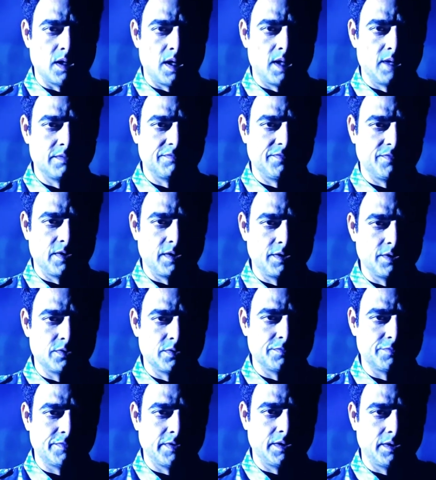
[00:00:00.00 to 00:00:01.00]

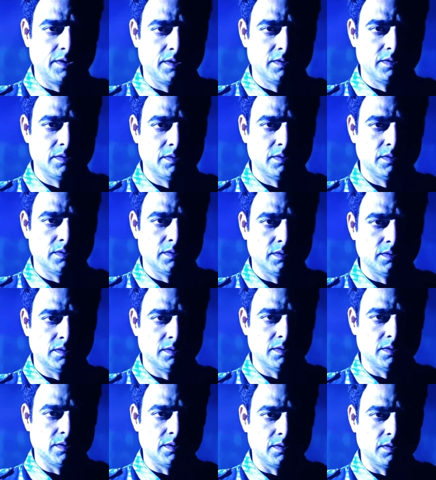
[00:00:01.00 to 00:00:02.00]
फटे तो फटे
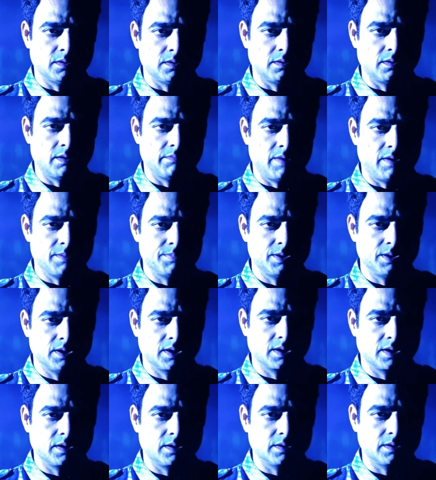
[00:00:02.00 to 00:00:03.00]

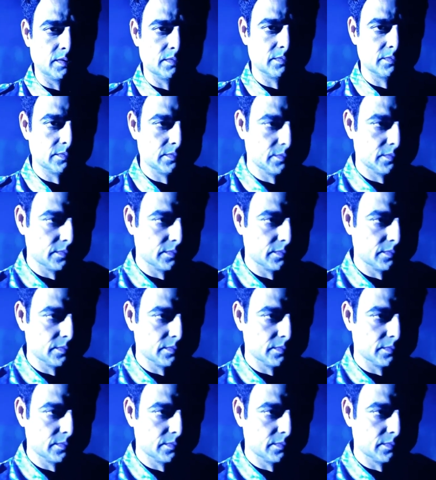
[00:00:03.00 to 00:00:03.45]
ना घटे